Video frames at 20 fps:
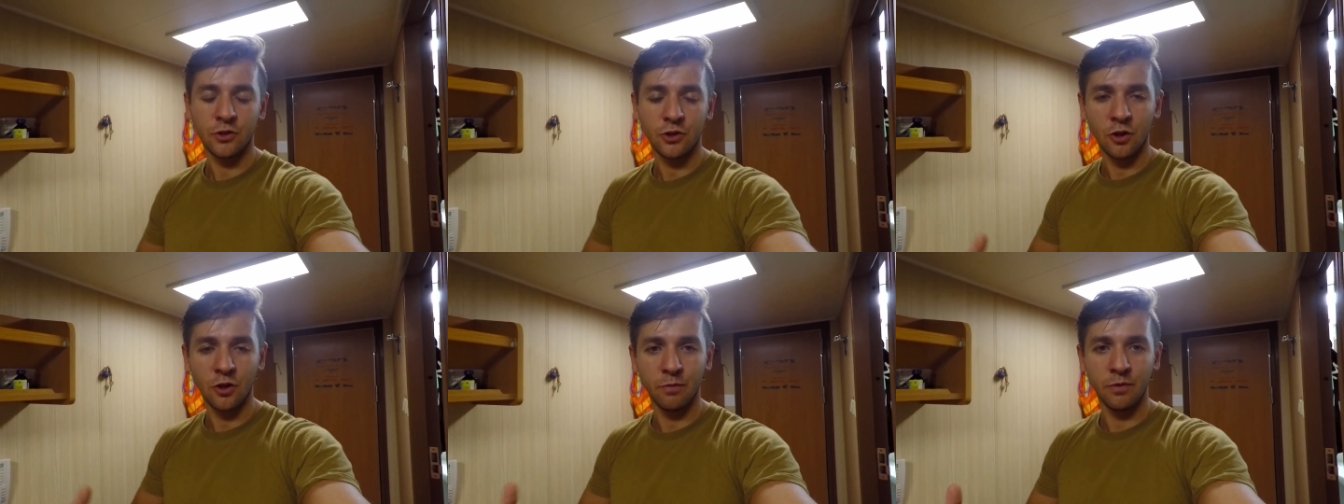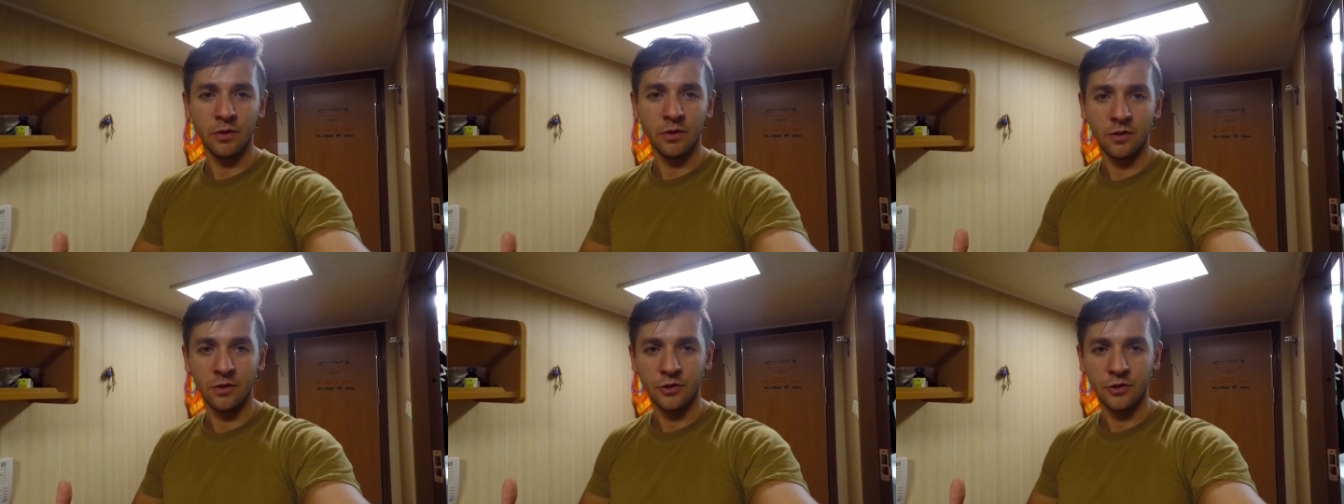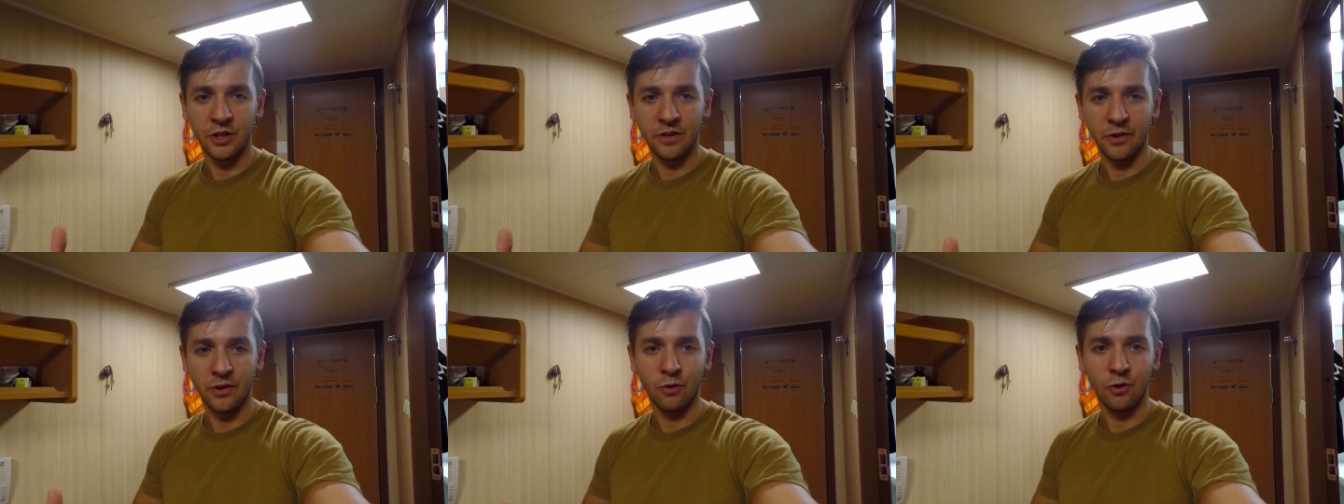чтобы
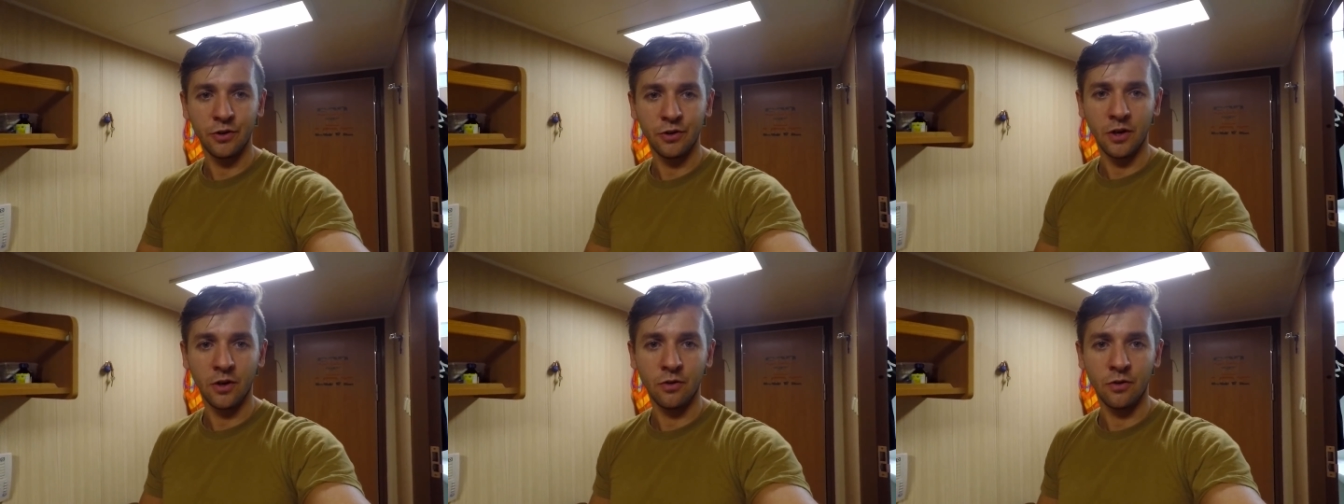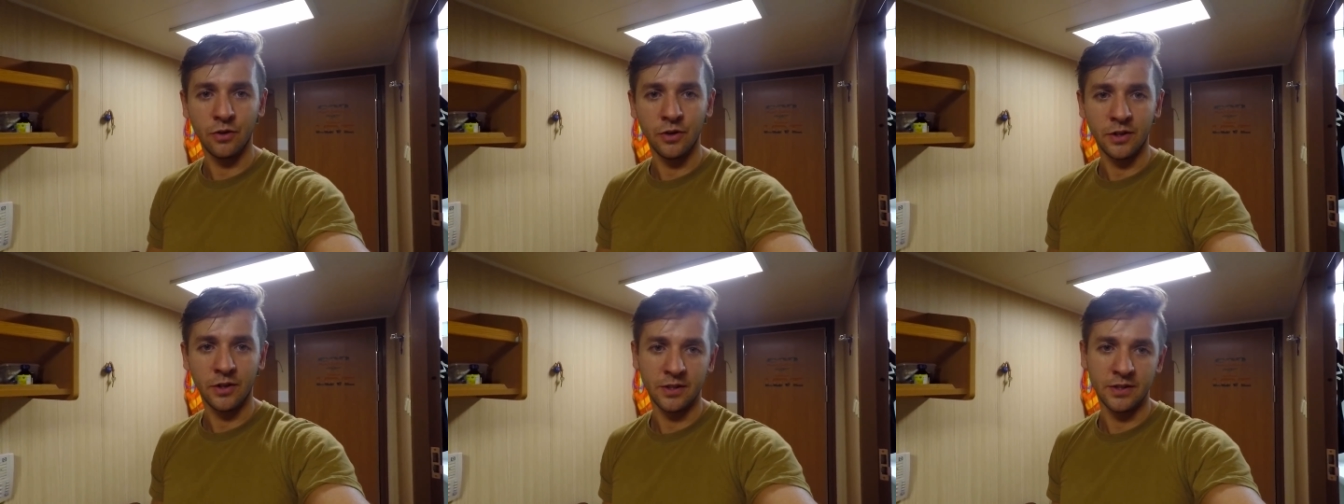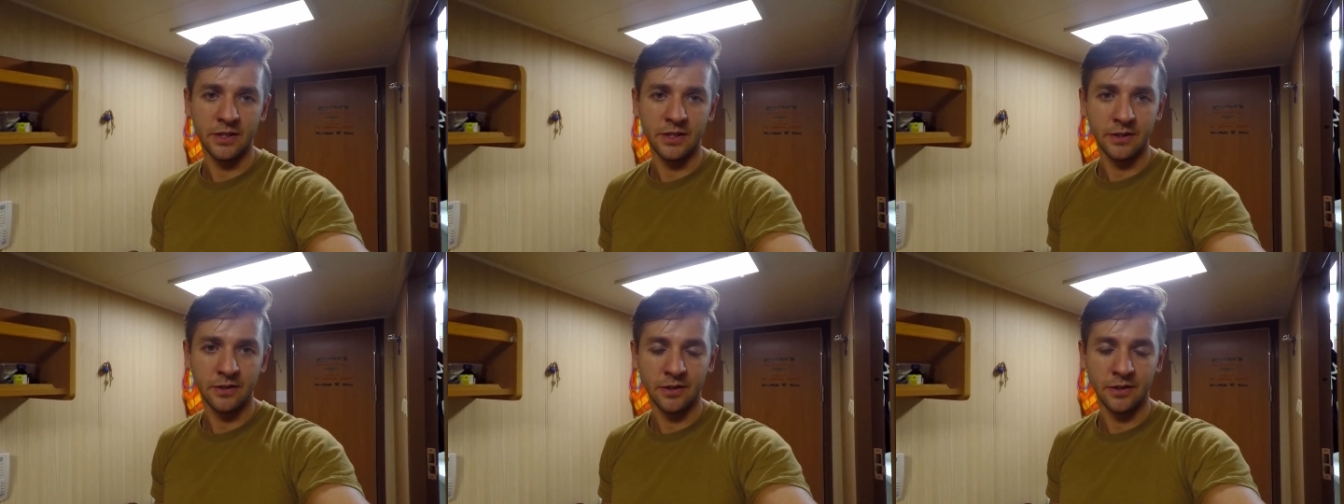человеку хоть какое-то
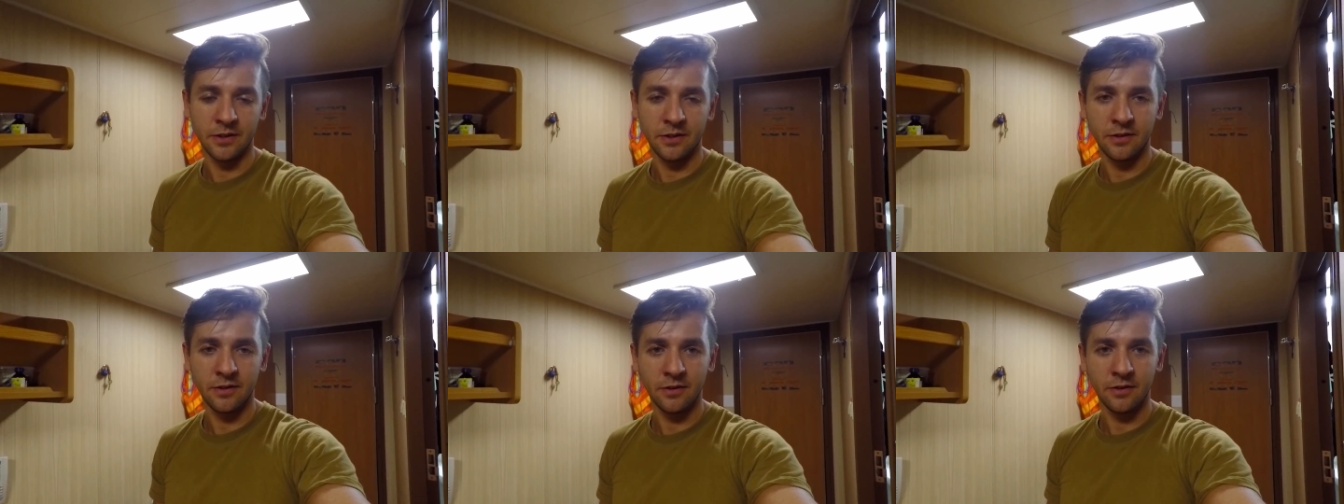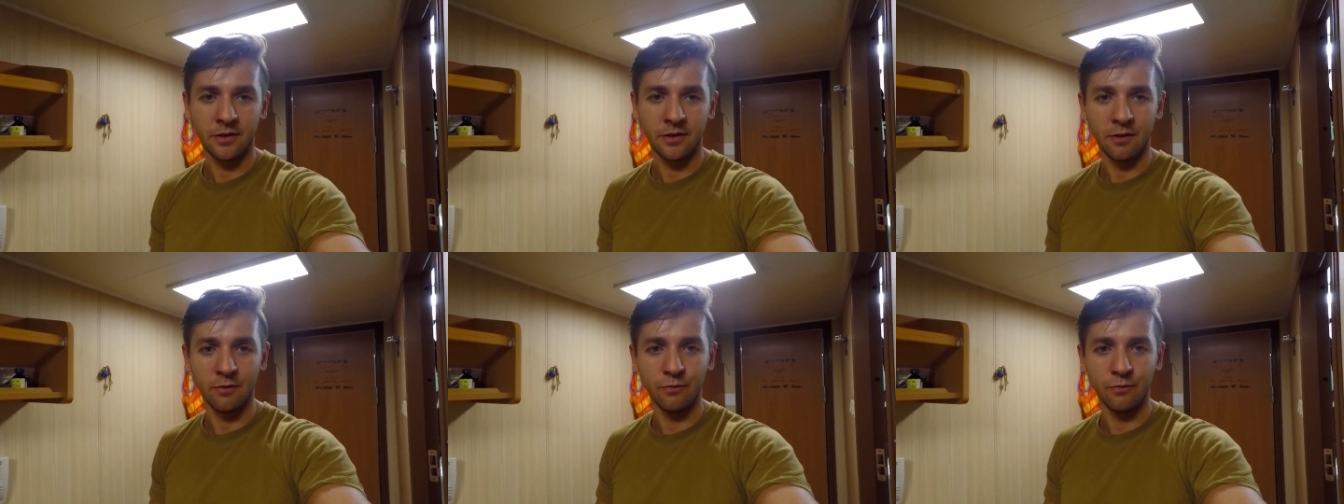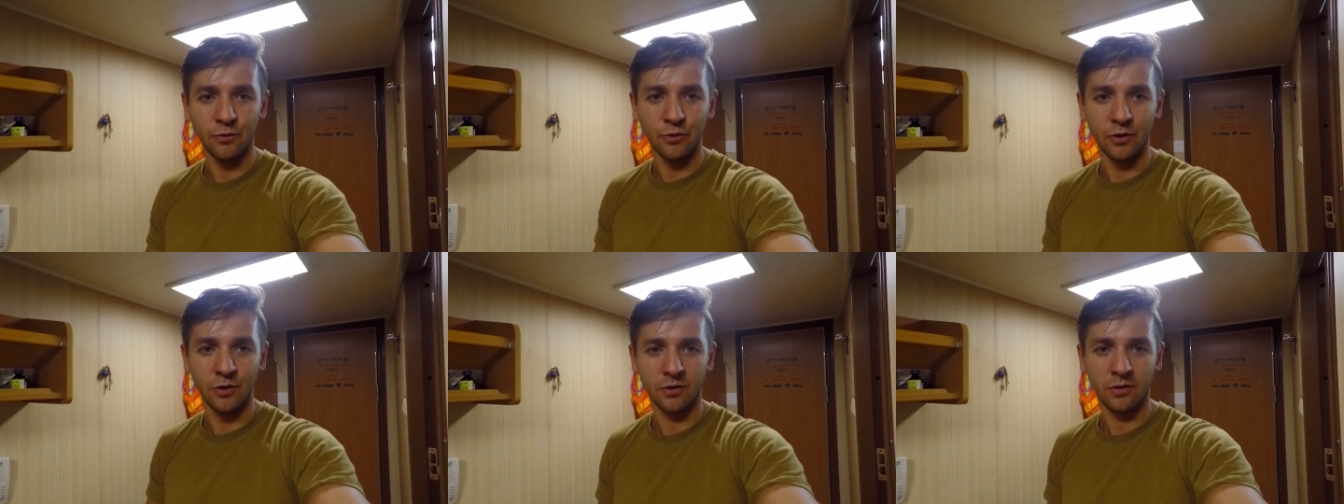сделать э,
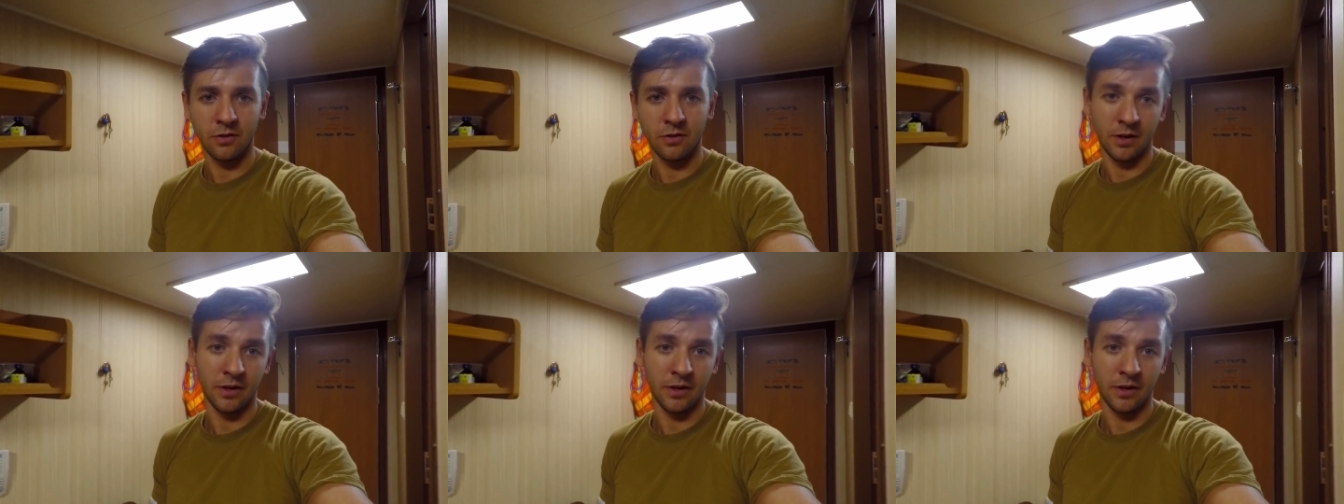комфорт,